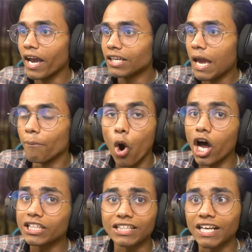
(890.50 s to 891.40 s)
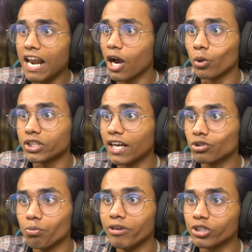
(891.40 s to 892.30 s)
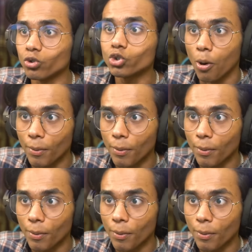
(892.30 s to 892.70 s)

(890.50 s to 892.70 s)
भाई ये बहुत खतरनाक होता है तुम में से कुछ को